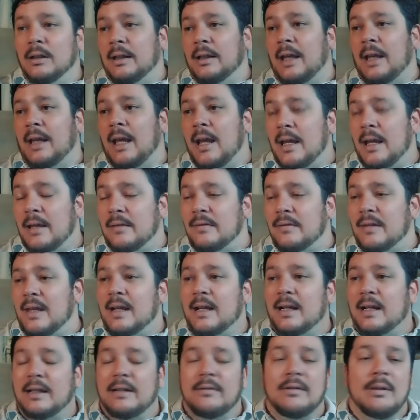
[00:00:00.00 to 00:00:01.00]
que
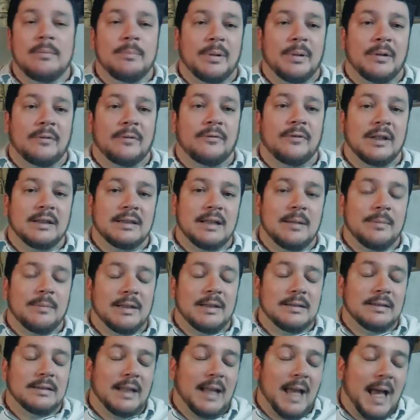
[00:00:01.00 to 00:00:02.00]
describen
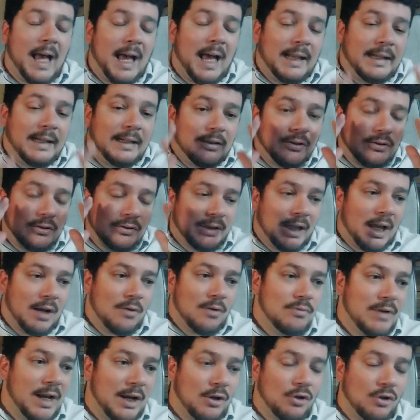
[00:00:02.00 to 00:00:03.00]
perfectamente a Allen, o sea,
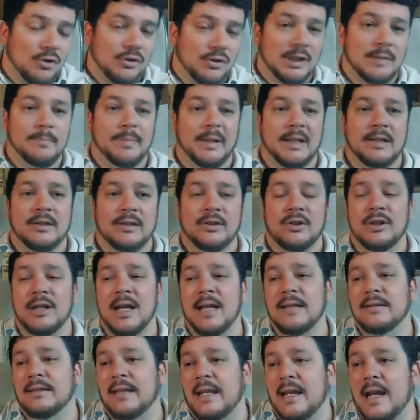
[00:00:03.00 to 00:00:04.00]
una cosa
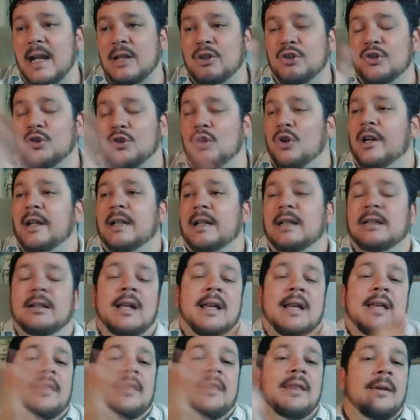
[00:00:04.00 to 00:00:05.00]
impresionante y al Joker
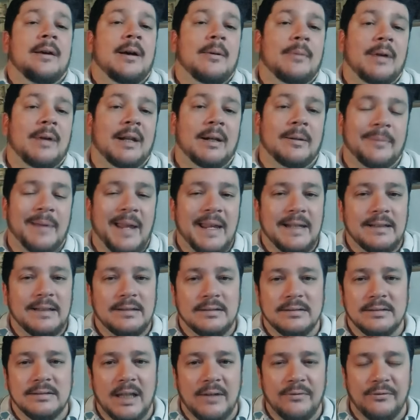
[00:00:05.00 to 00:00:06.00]
debe haber
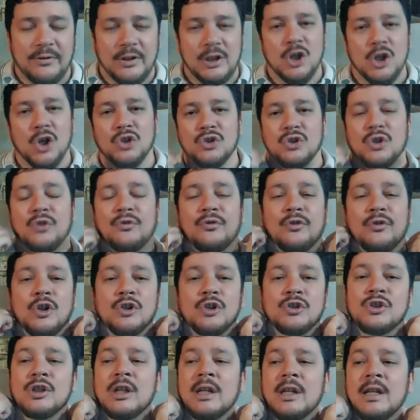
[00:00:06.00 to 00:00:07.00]
20
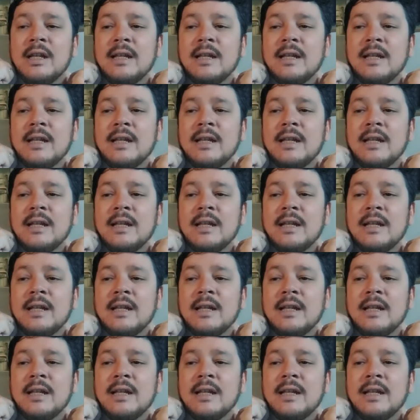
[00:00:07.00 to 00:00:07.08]
filósofos,